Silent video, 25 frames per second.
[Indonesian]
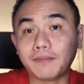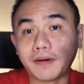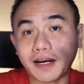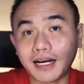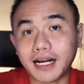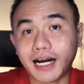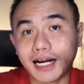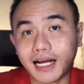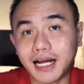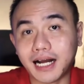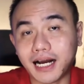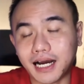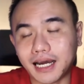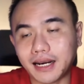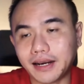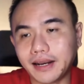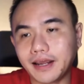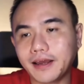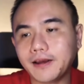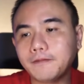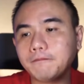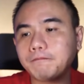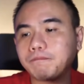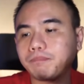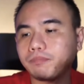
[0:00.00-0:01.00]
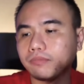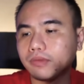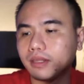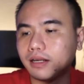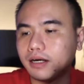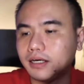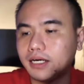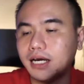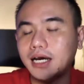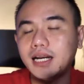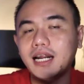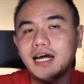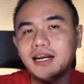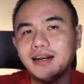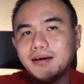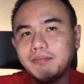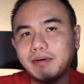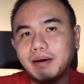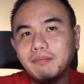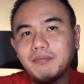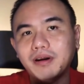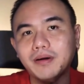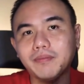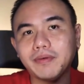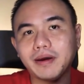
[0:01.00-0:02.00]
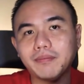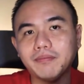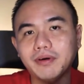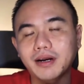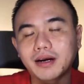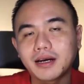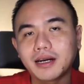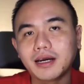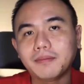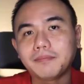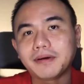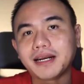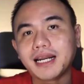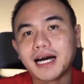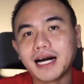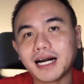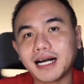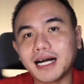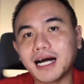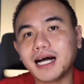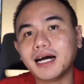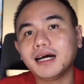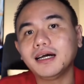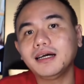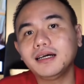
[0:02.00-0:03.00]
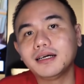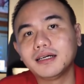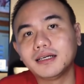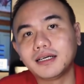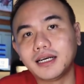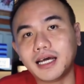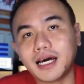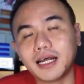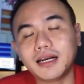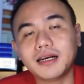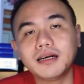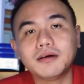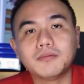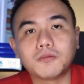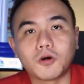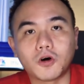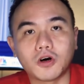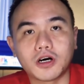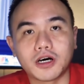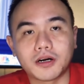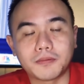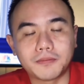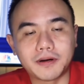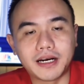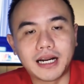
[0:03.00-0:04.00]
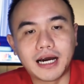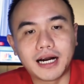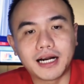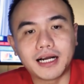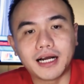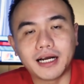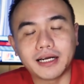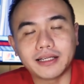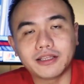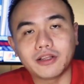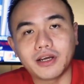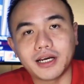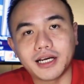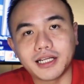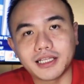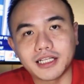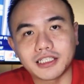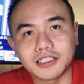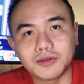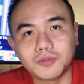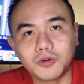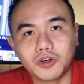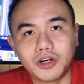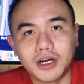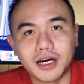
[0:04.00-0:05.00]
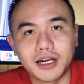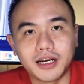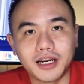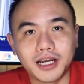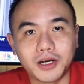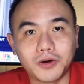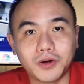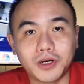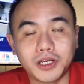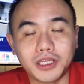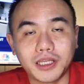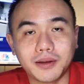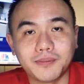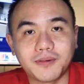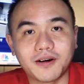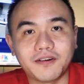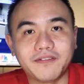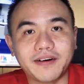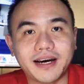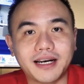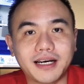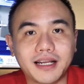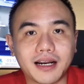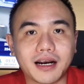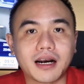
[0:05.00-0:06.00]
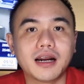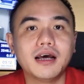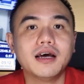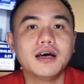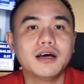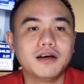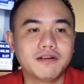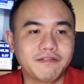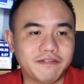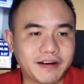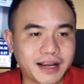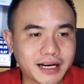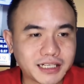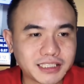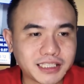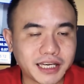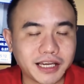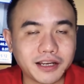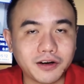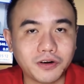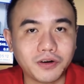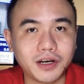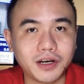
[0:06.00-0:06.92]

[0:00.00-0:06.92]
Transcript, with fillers: perdagangannya dan ada member-membernya pedagang dan broker pedagang itu yang kita sebut dengan liquidity provider versi